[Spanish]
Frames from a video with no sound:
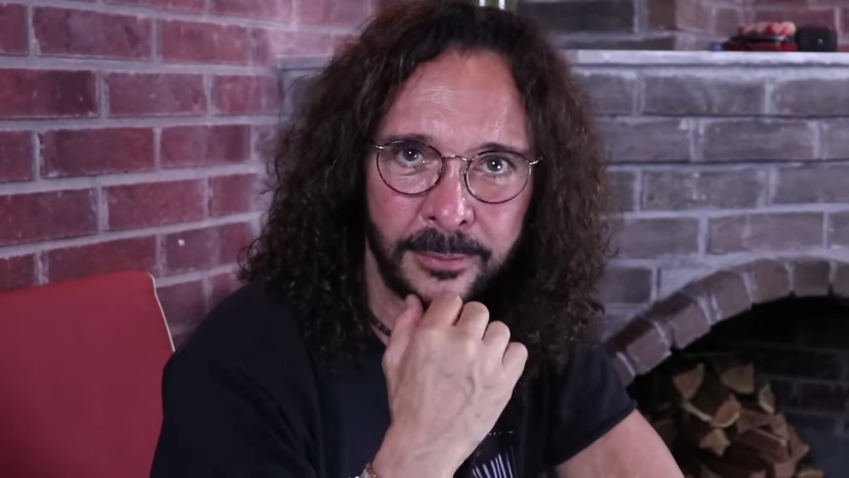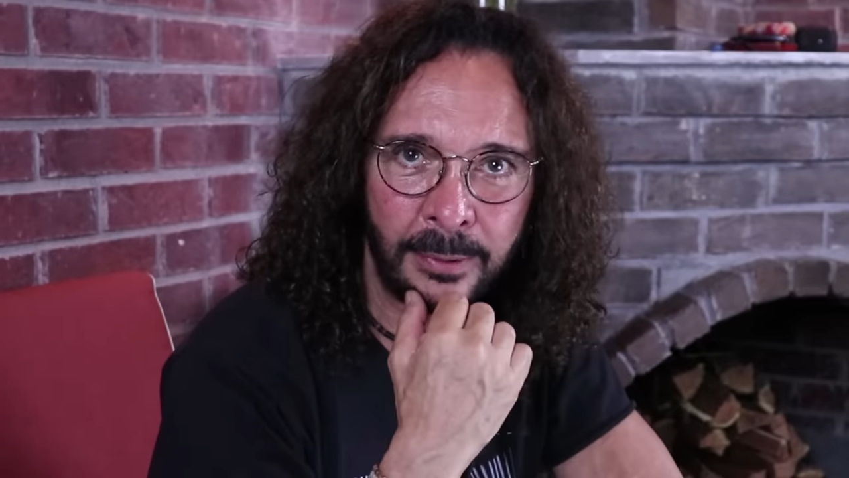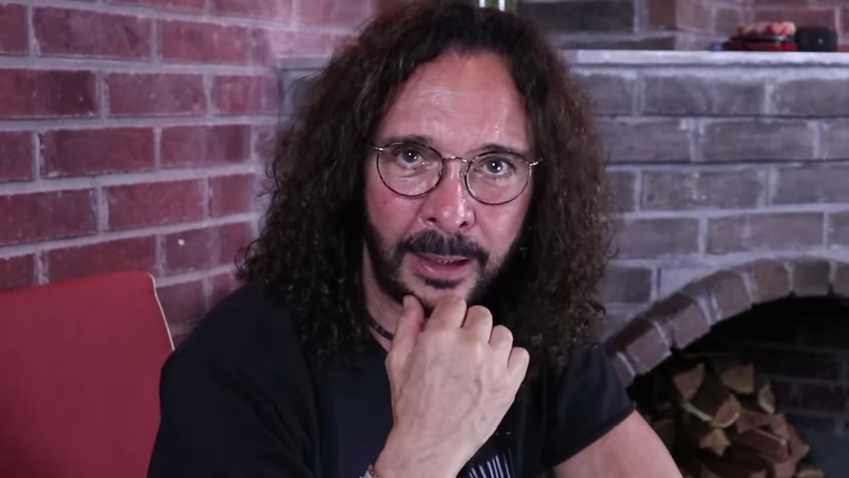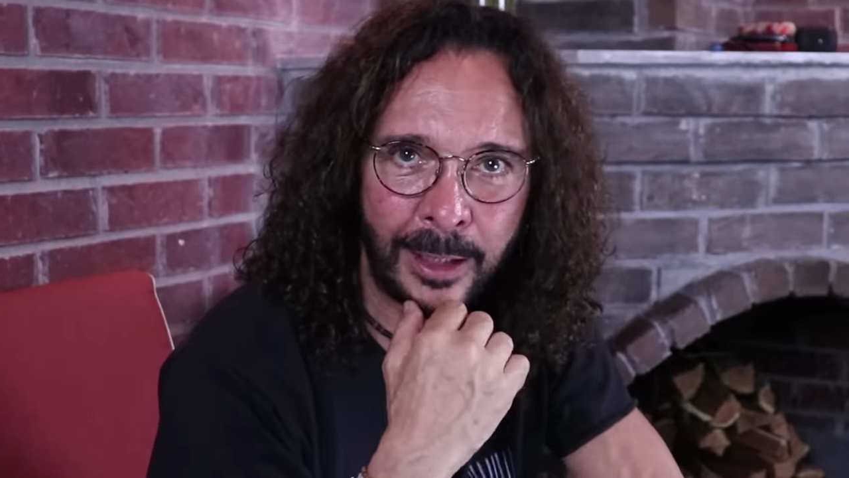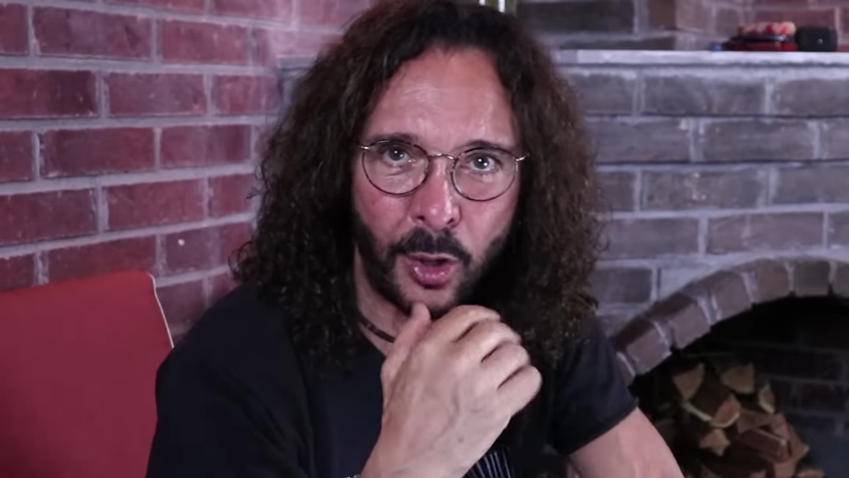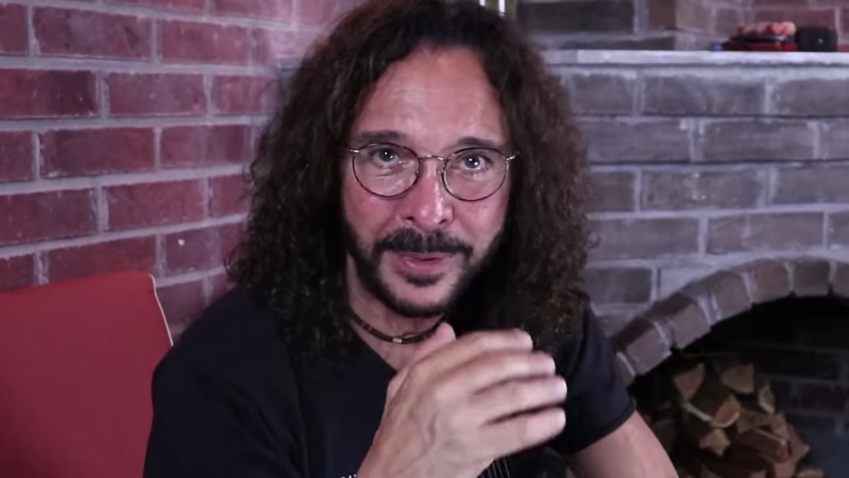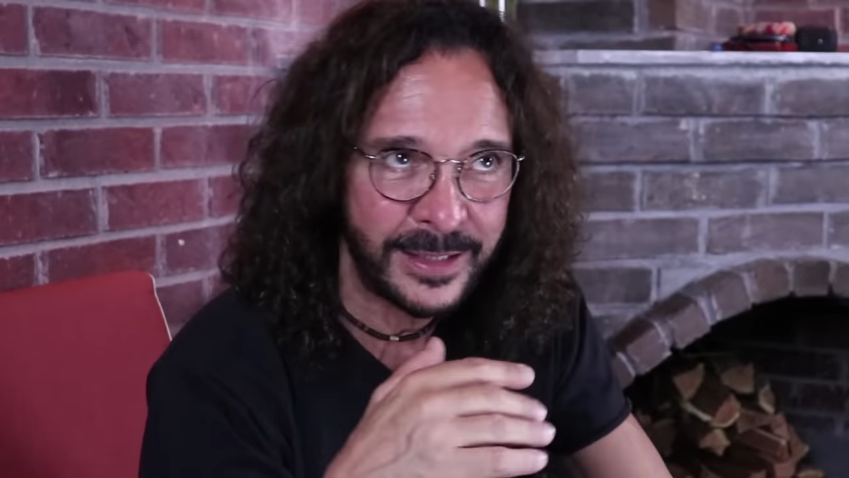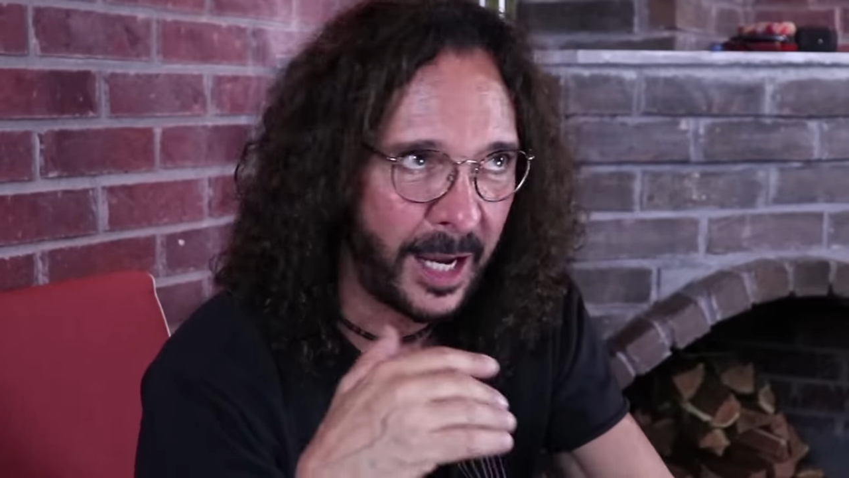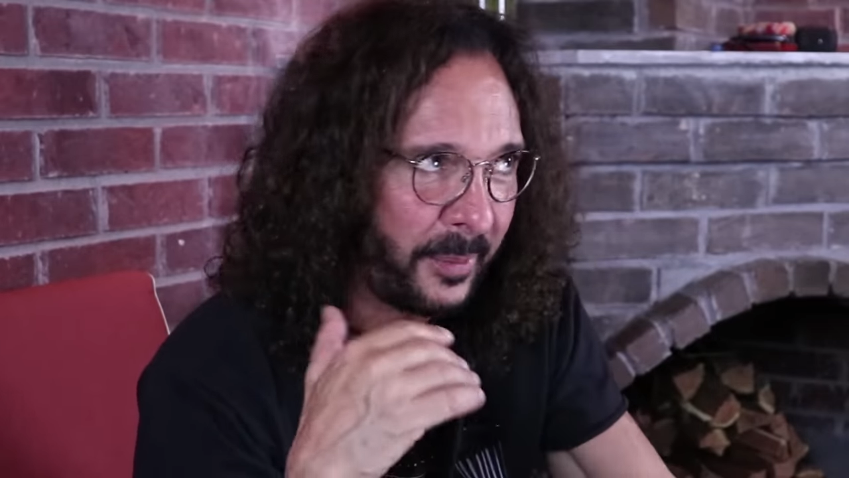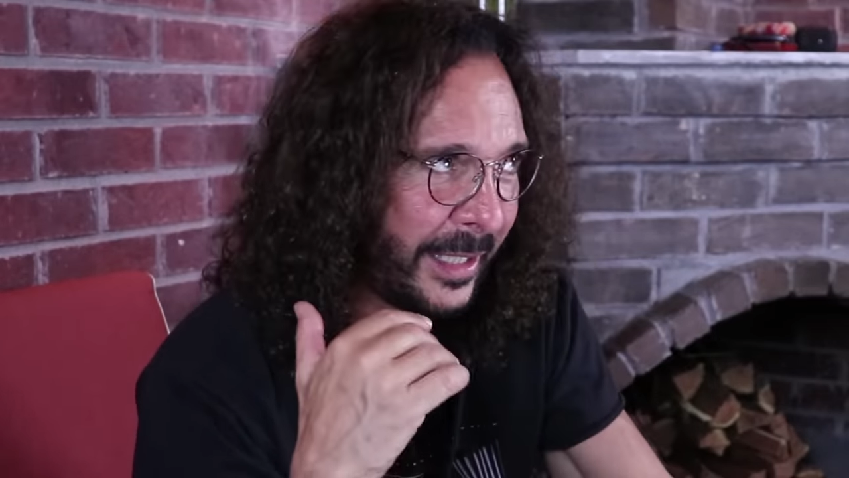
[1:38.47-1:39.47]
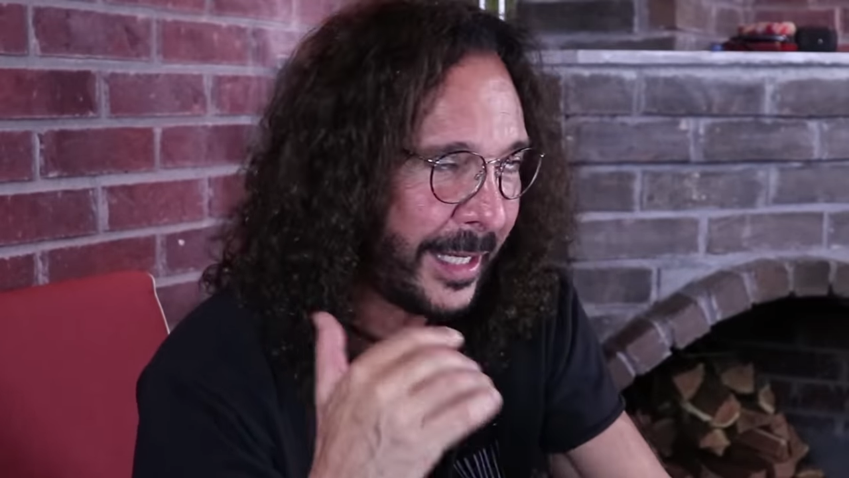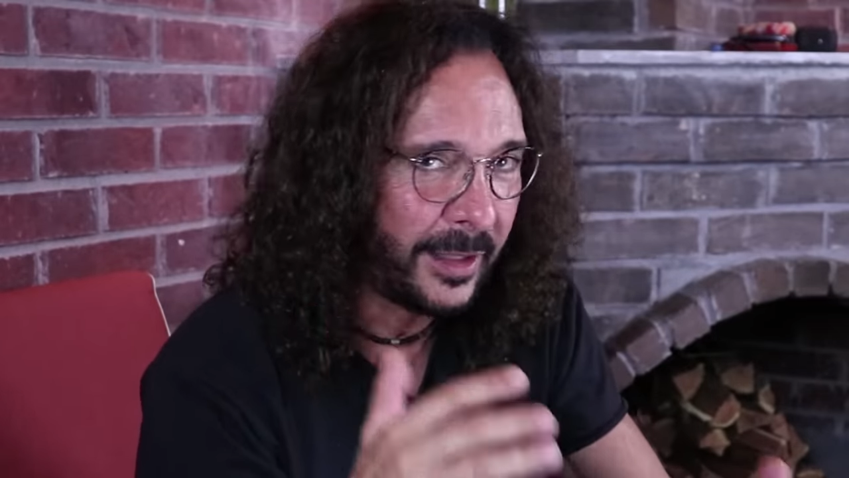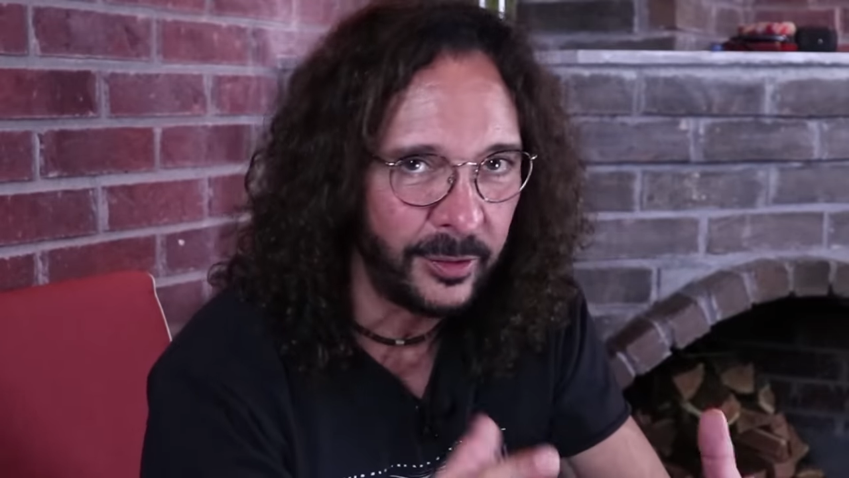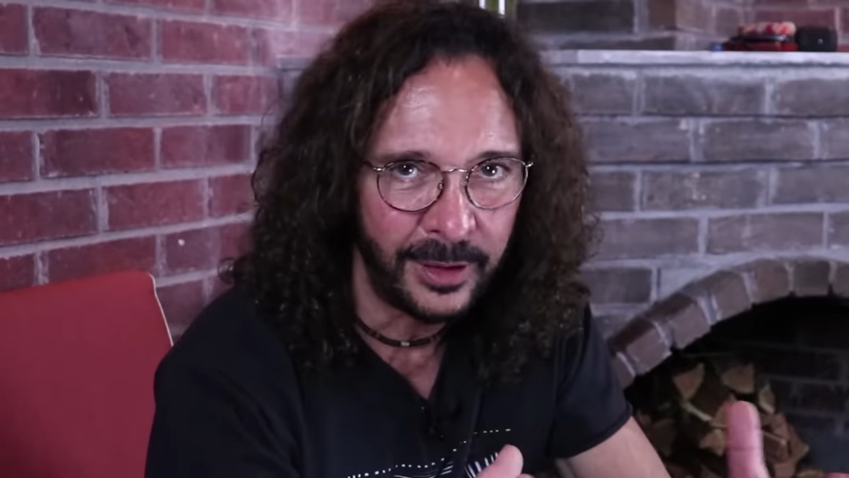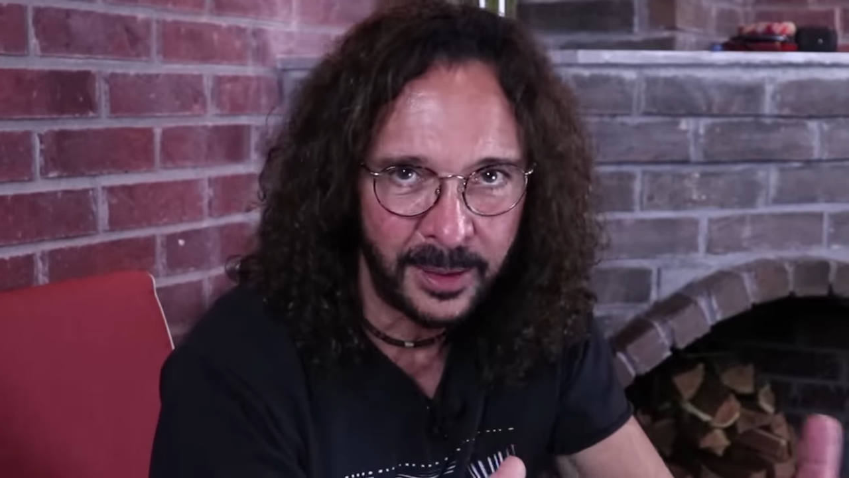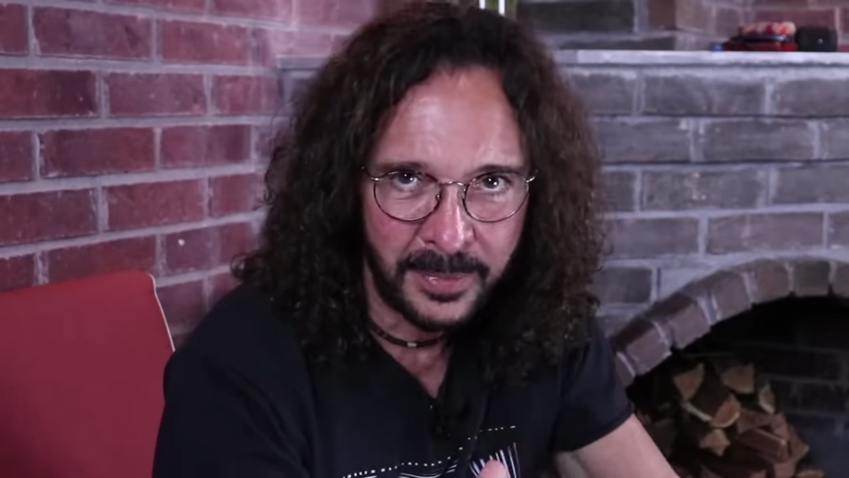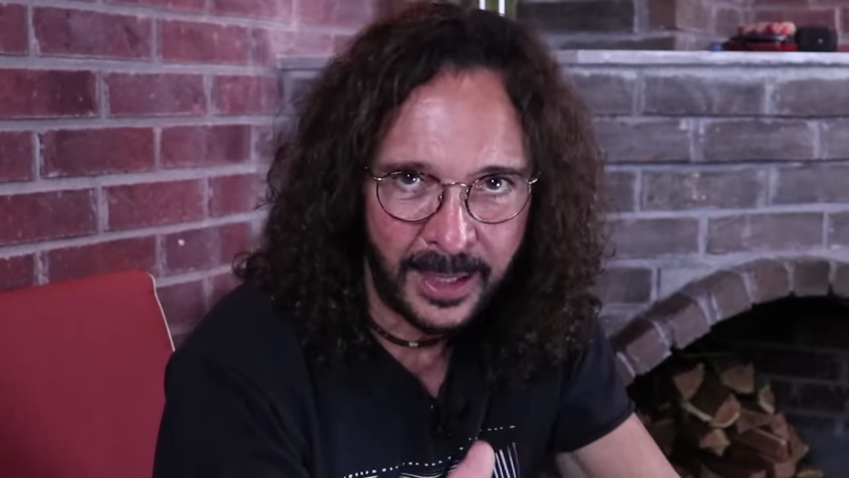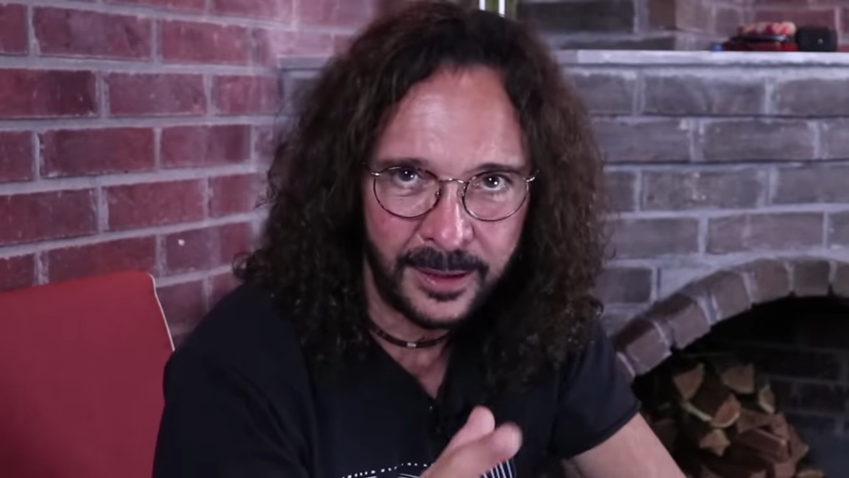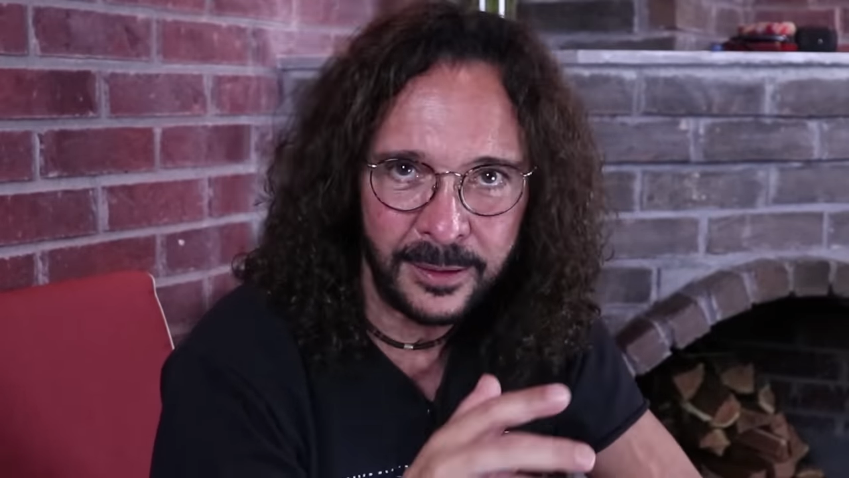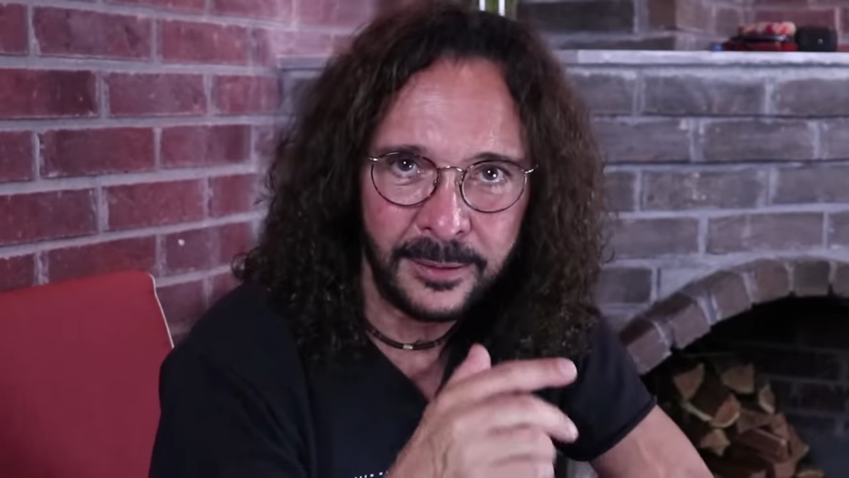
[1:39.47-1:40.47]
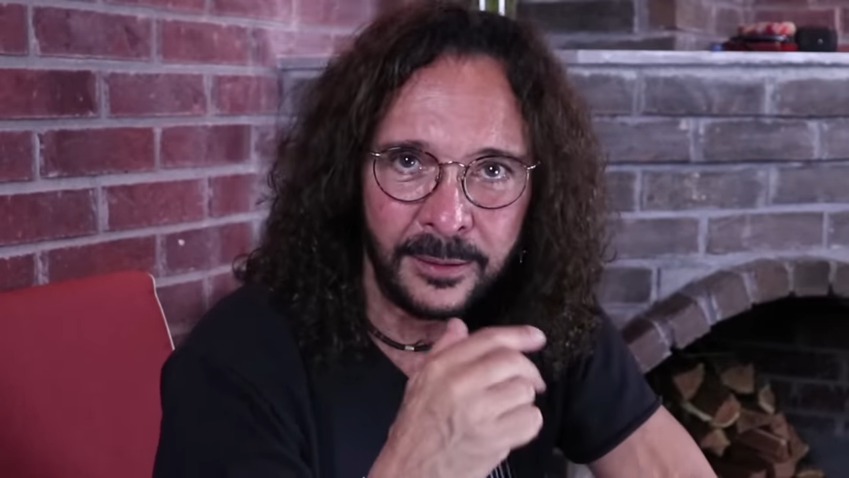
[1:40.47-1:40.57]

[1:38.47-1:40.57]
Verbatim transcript: a que comas cabrito y la madre,